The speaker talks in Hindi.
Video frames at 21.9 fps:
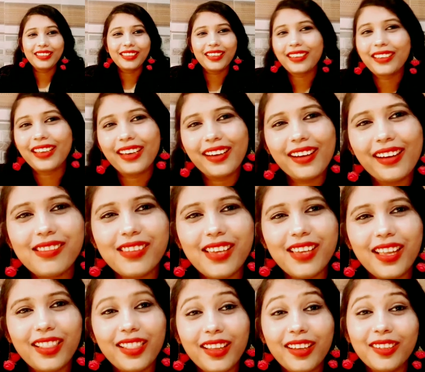क्रिएट करना
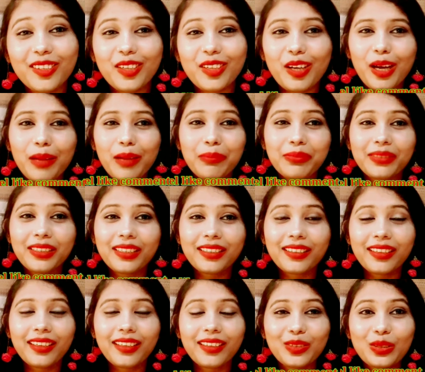चाहते हैं तो आप
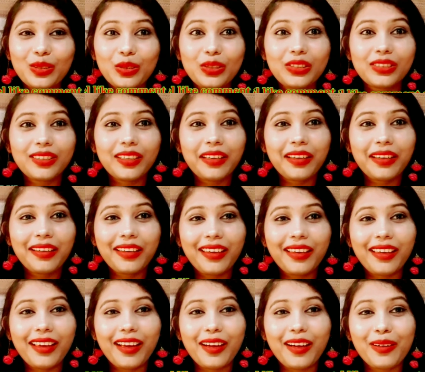ये सोचते हैं
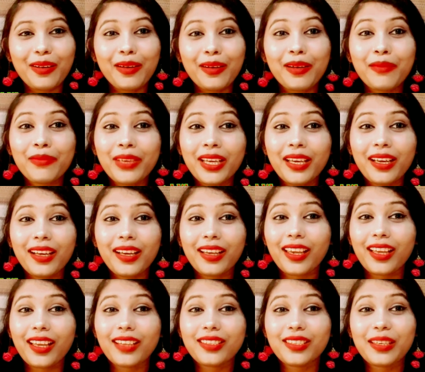कि हमें
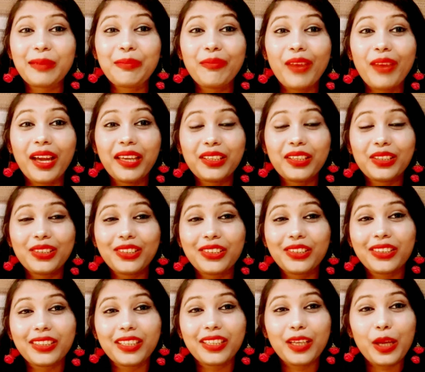अच्छे माइक की
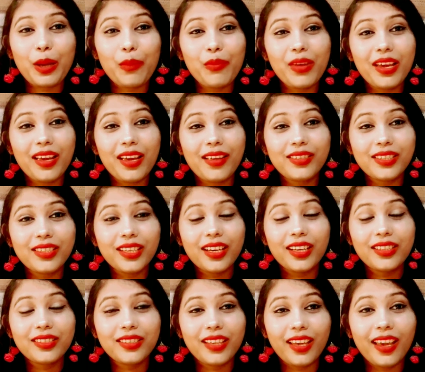ज़रूरत है हमें अच्छे
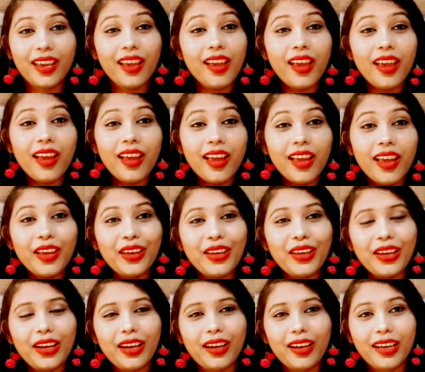अच्छे
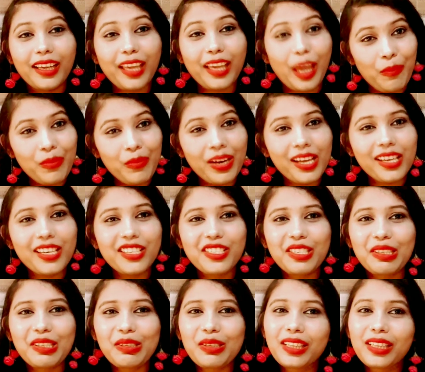कैमरा की
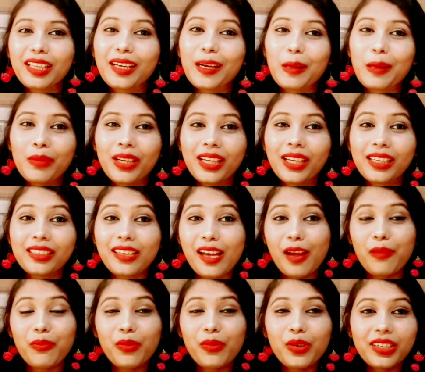ज़रूरत है हमें एक
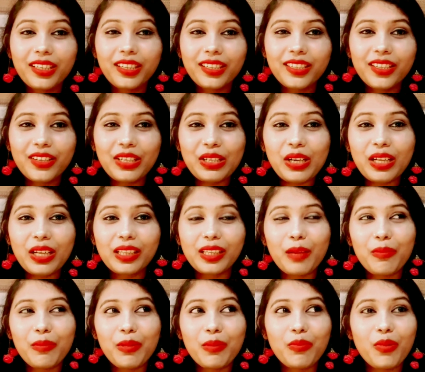ट्राईपोर्ट की ज़रूरत
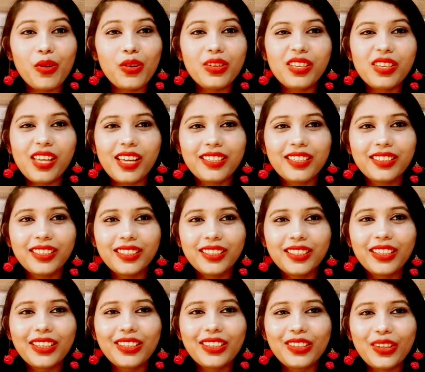है हमें बहुत सारी
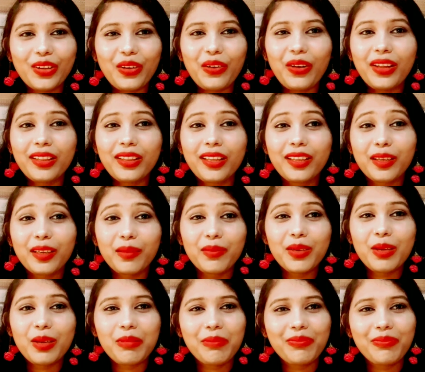चीज़ें की ज़रूरत है
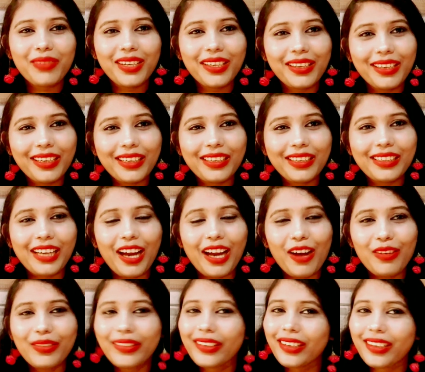तभी हम अपना एक
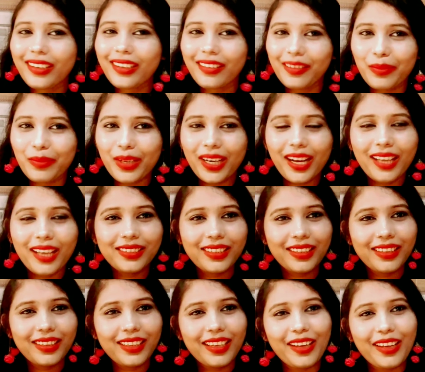अकाउंट बना
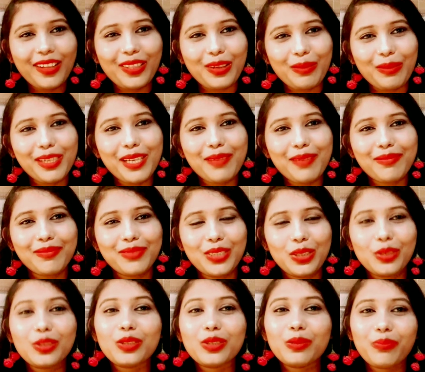सकते हैं तभी हम
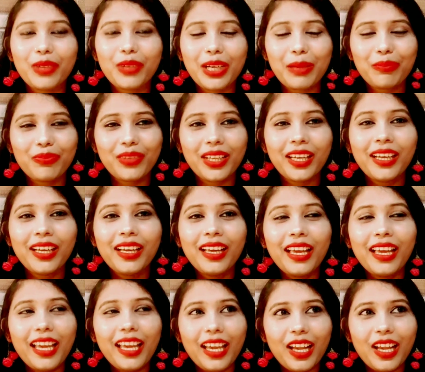यूट्यूब पे अपना
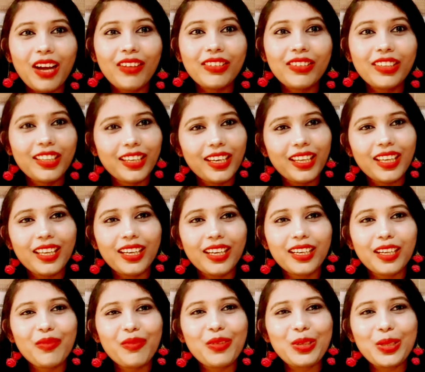अकाउंट क्रिएट
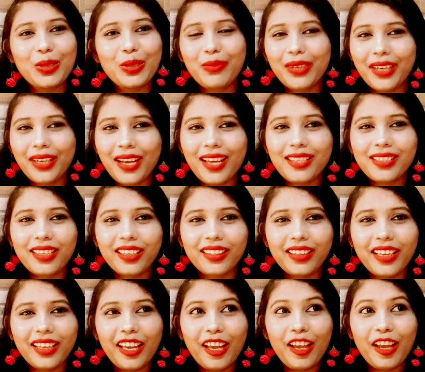करके वीडियो बना
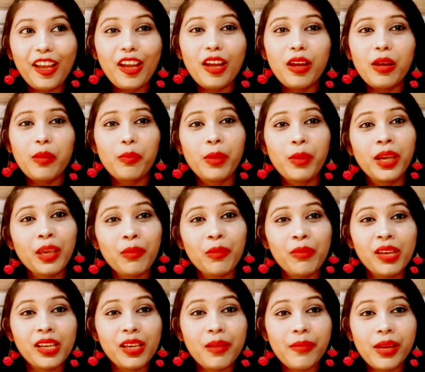सकते हैं महंगी
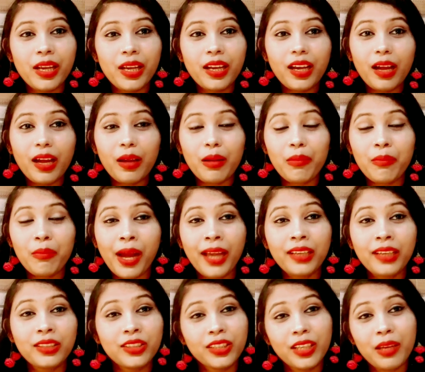महंगी माइक
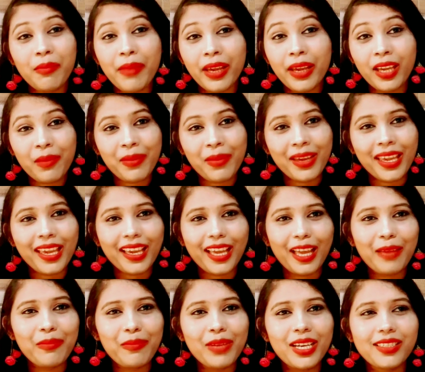चाहिए महंगे महंगे
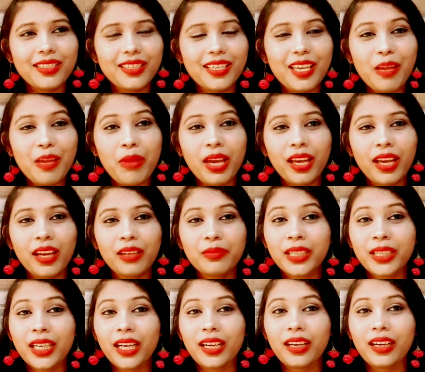कैमरे चाहिए महंगा
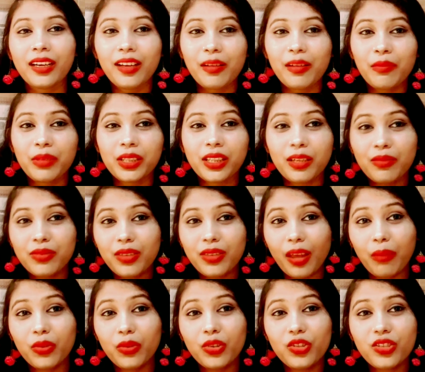महंगा मतलब
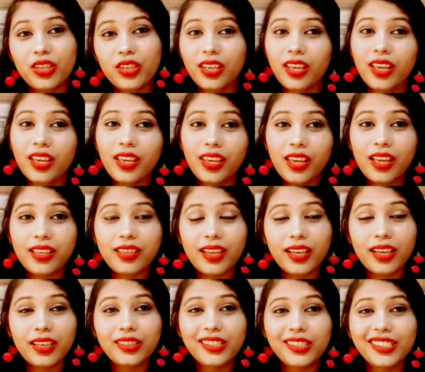सब कुछ चाहिए ये
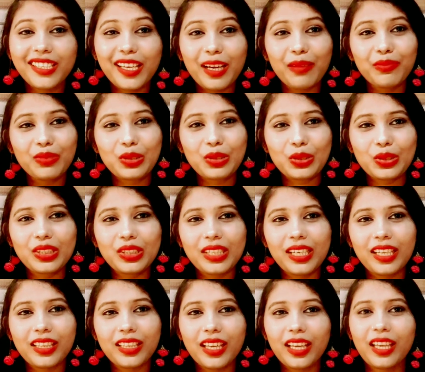सारी चीज़ें हम
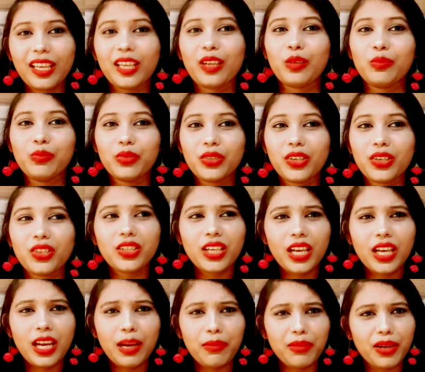सोच लेते हैं कंप्यूटर
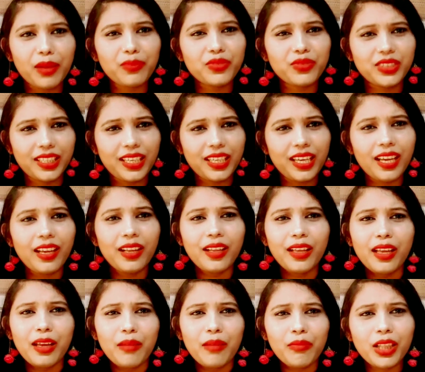चाहिए लैपटॉप चाहिए
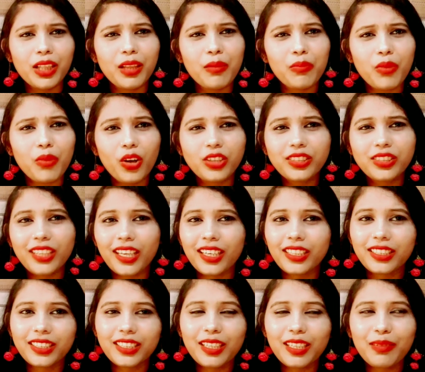मतलब बहुत
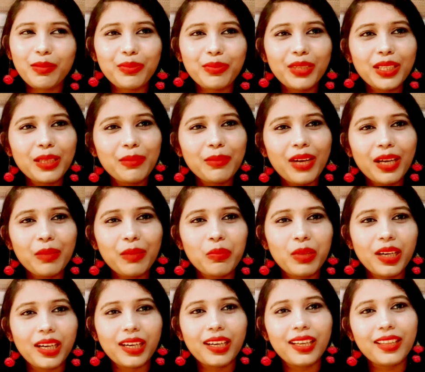सारी चीज़ें हम अपने दिमाग
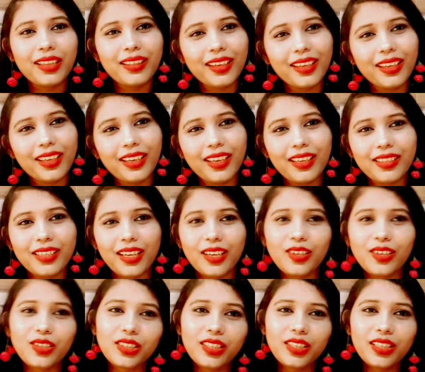में रख लेते हैं कि ये
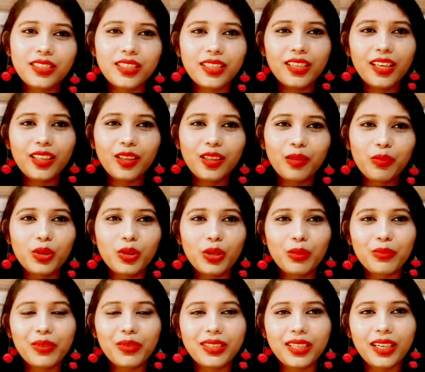सारी चीज़ें चाहिए तभी
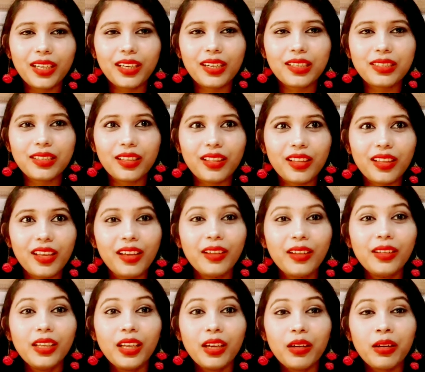तो हम ऐसा कर सकते
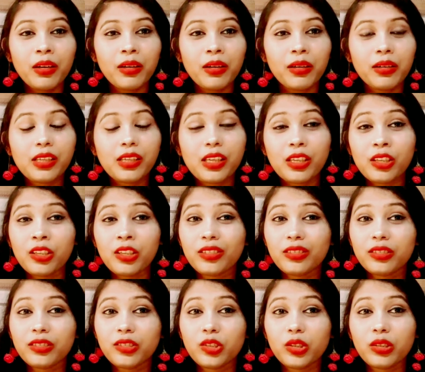
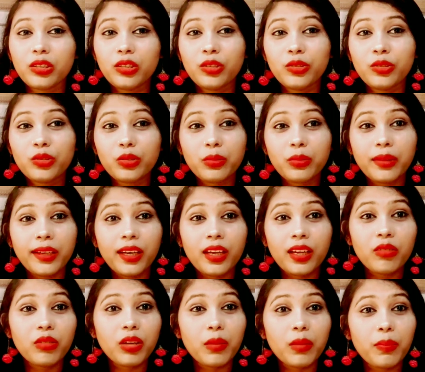हैं जो यूट्यूबर
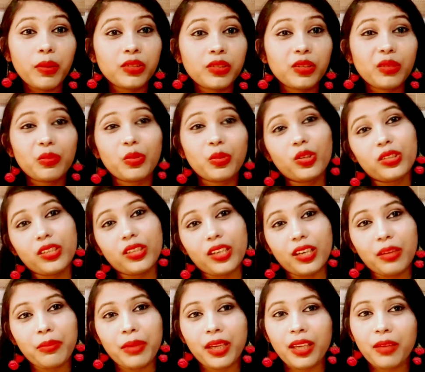हैं उनके पास तो बहुत
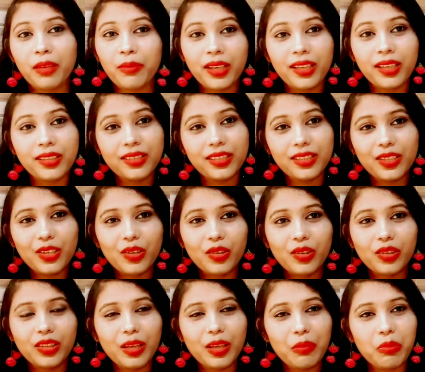सारी महंगी महंगी चीज़ें
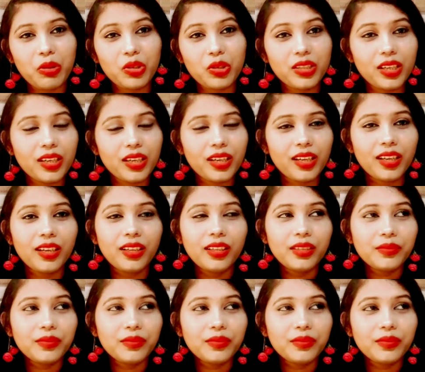होती हैं बहुत सारे